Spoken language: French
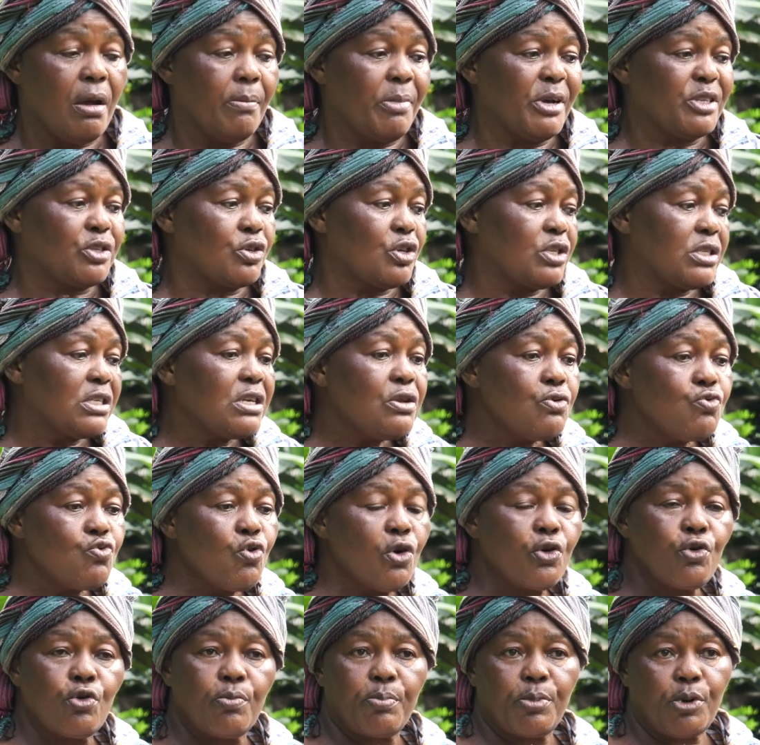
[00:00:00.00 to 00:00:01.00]
Parce que si nous,
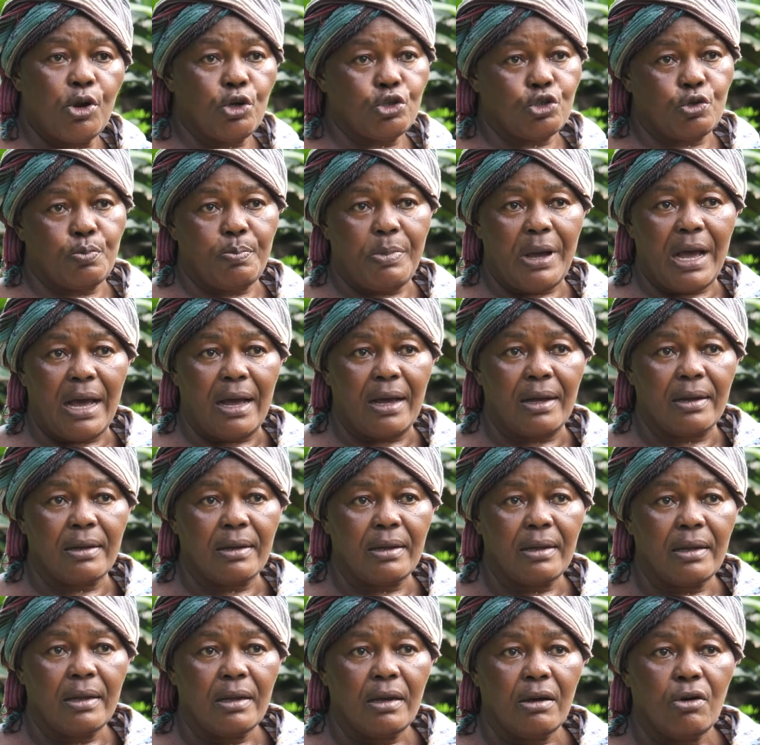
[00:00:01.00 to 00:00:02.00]
on ne plante pas,
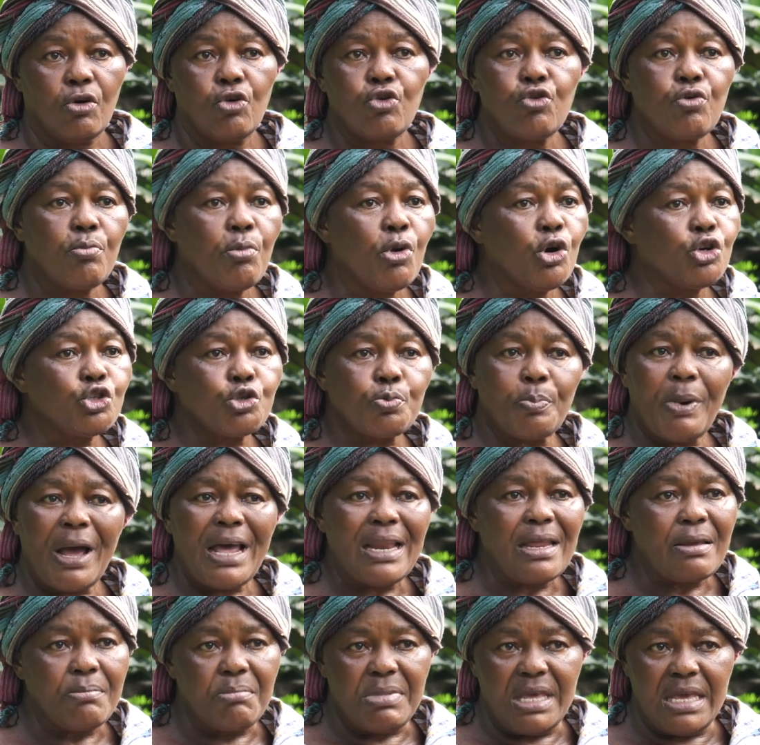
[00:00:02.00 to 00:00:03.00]
on ne mange
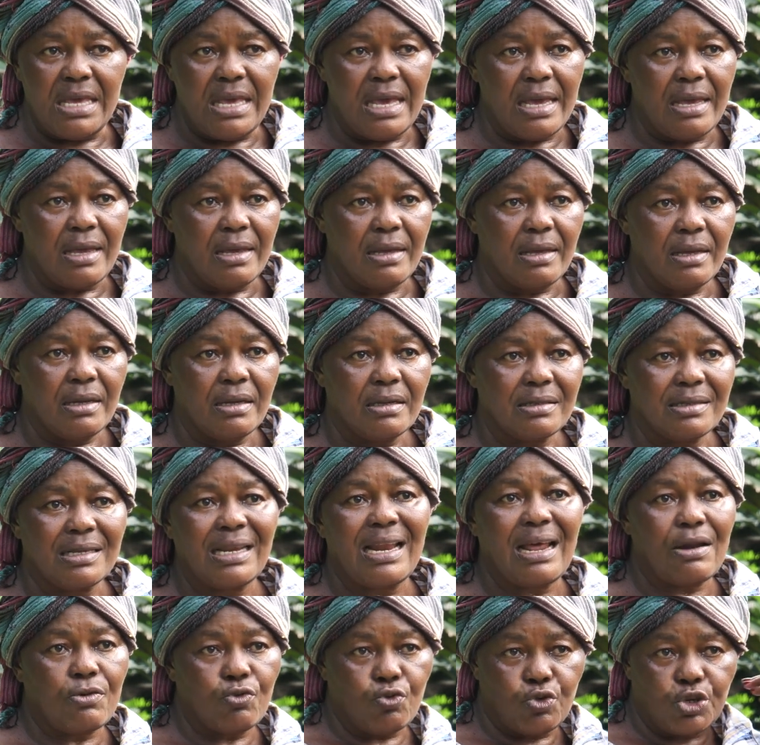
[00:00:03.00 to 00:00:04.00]
pas les billets, c'est
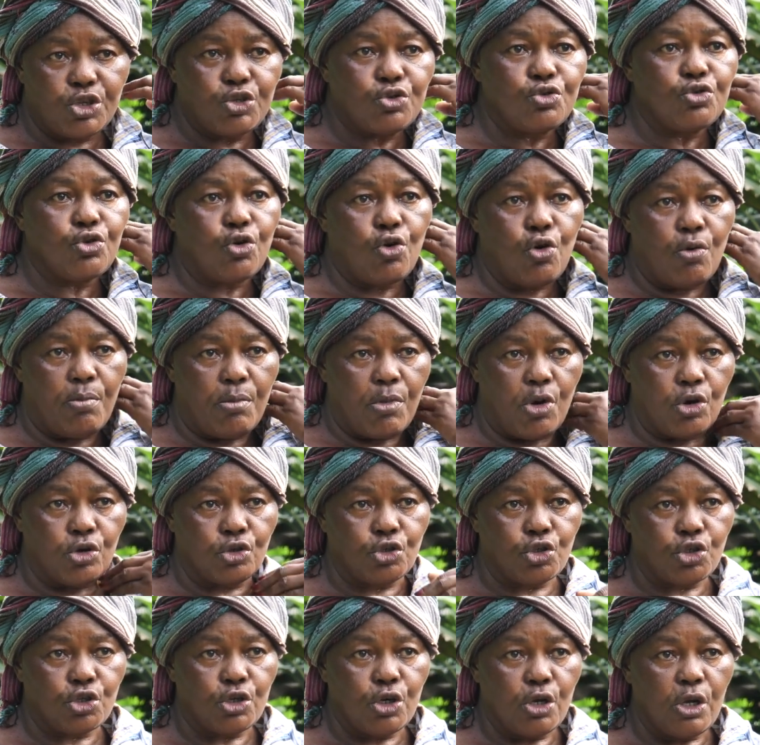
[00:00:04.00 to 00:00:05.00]
la nourriture qu'on
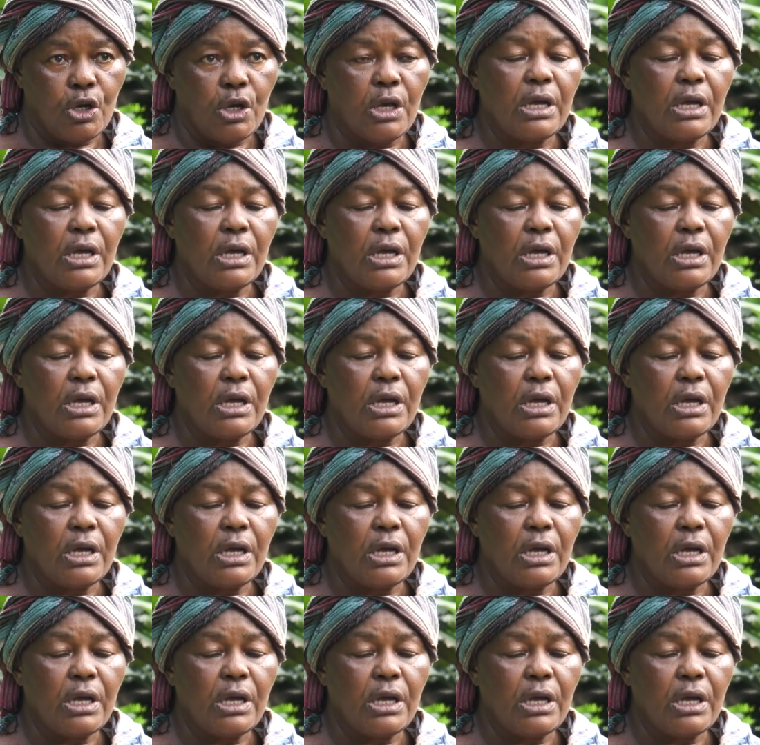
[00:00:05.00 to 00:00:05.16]
mange.